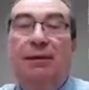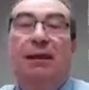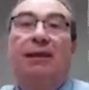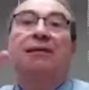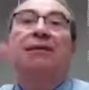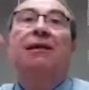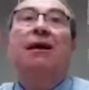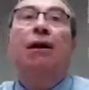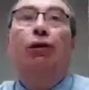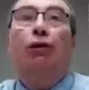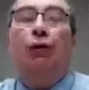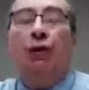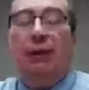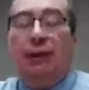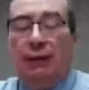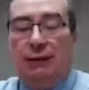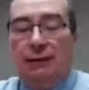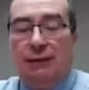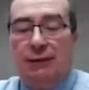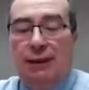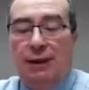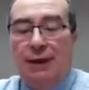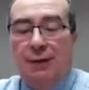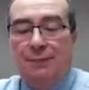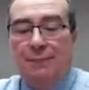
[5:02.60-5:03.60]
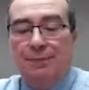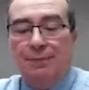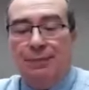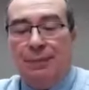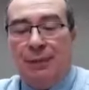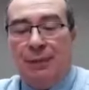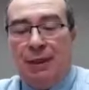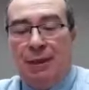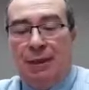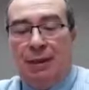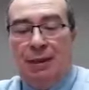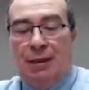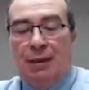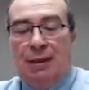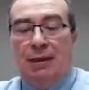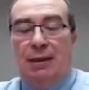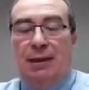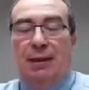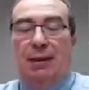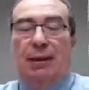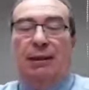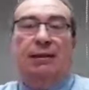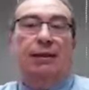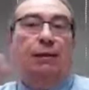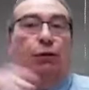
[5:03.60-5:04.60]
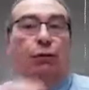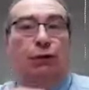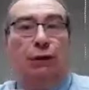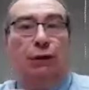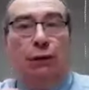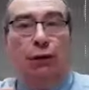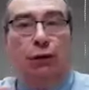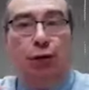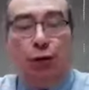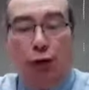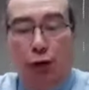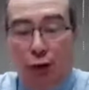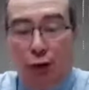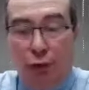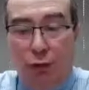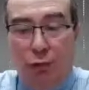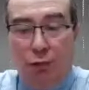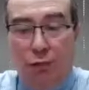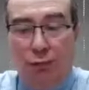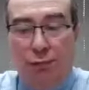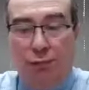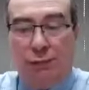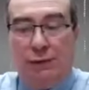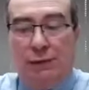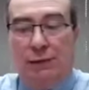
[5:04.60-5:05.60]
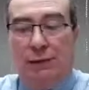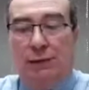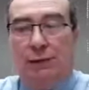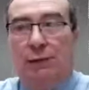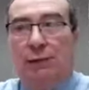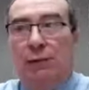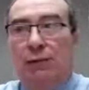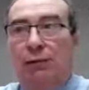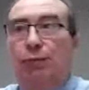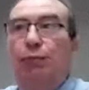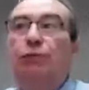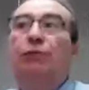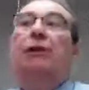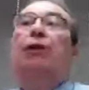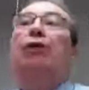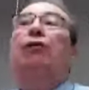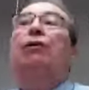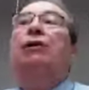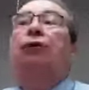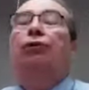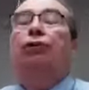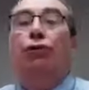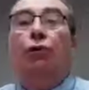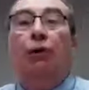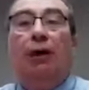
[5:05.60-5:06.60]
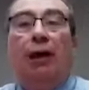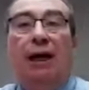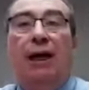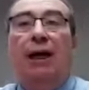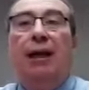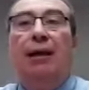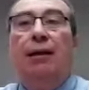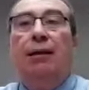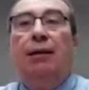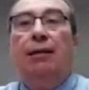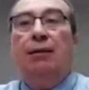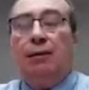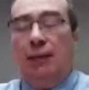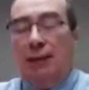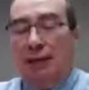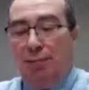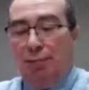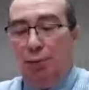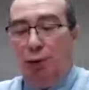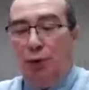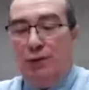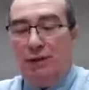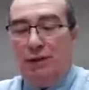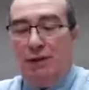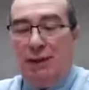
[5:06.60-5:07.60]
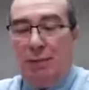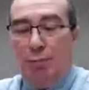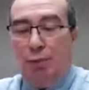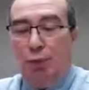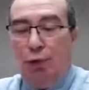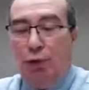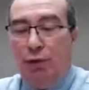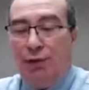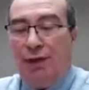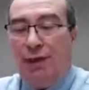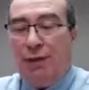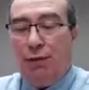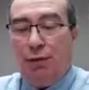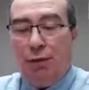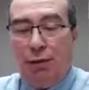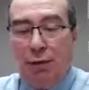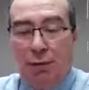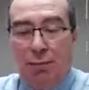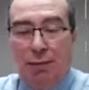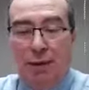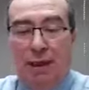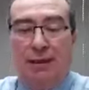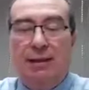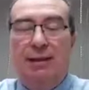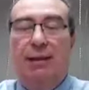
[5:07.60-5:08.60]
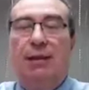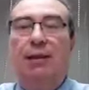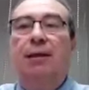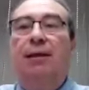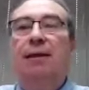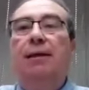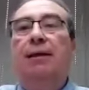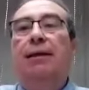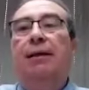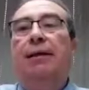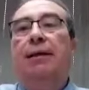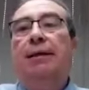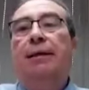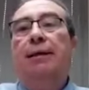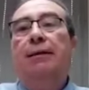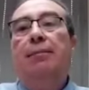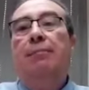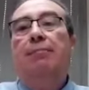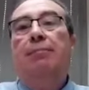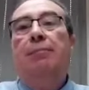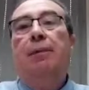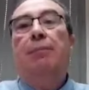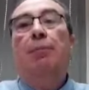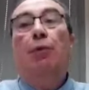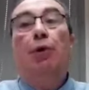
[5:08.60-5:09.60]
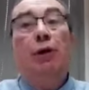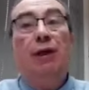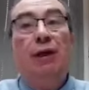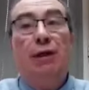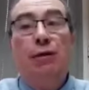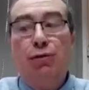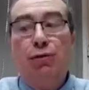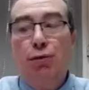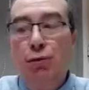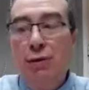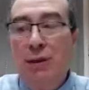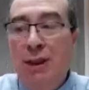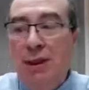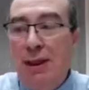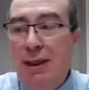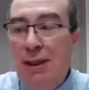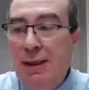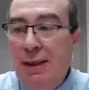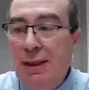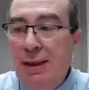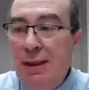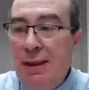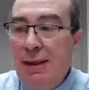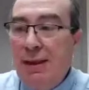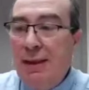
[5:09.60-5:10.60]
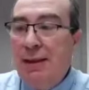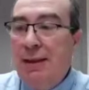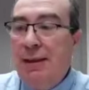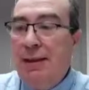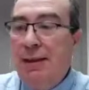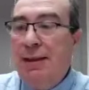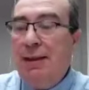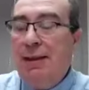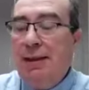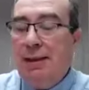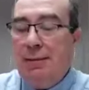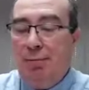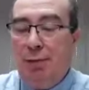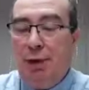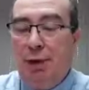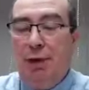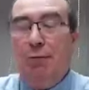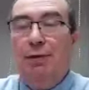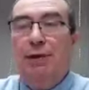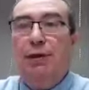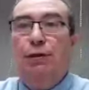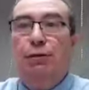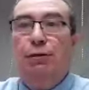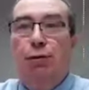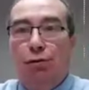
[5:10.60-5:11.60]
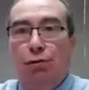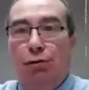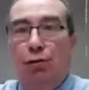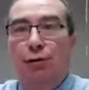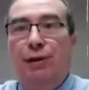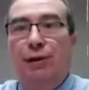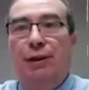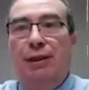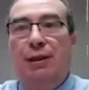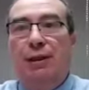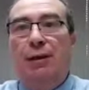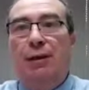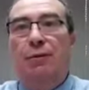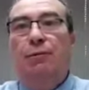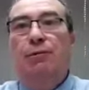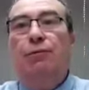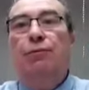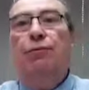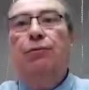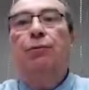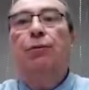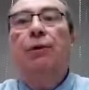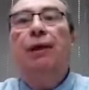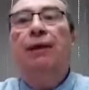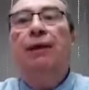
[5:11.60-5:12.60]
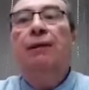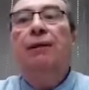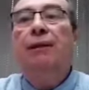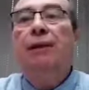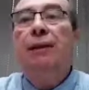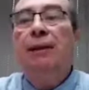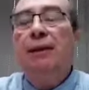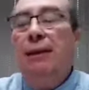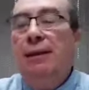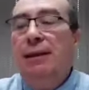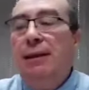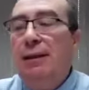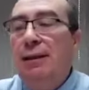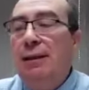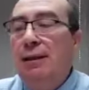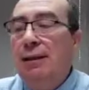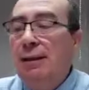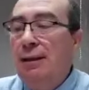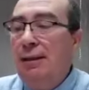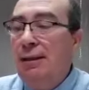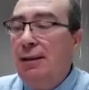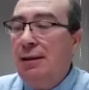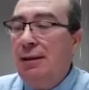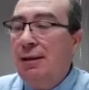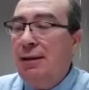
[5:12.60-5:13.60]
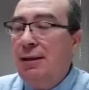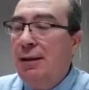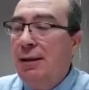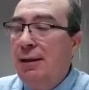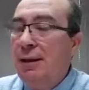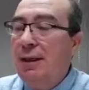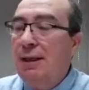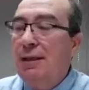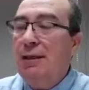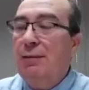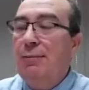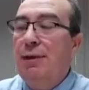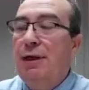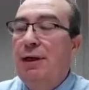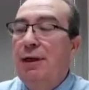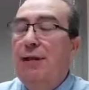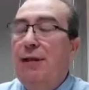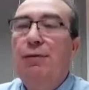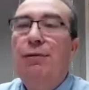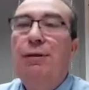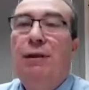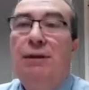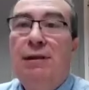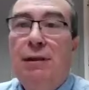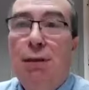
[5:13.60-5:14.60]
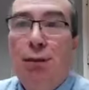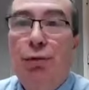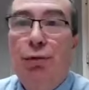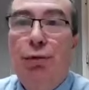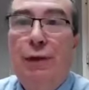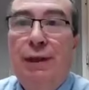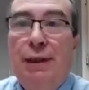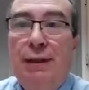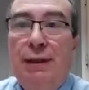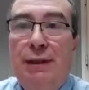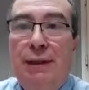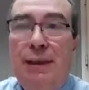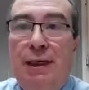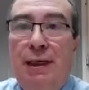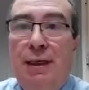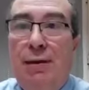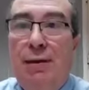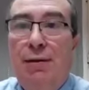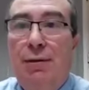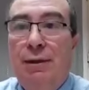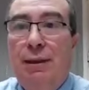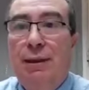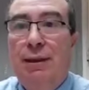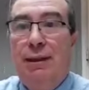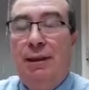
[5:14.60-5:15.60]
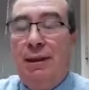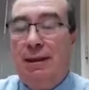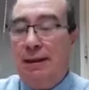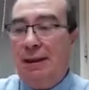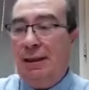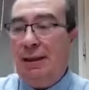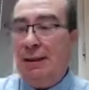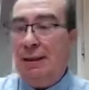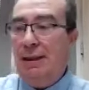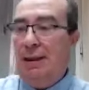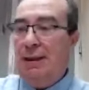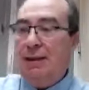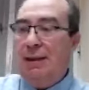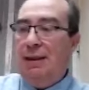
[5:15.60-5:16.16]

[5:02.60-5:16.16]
en tres salones. El Salón del Trono, eh, un salón octogonal que después se llamó Zarco del Valle en memoria suya, en 1911, durante la celebración del segundo centenario de,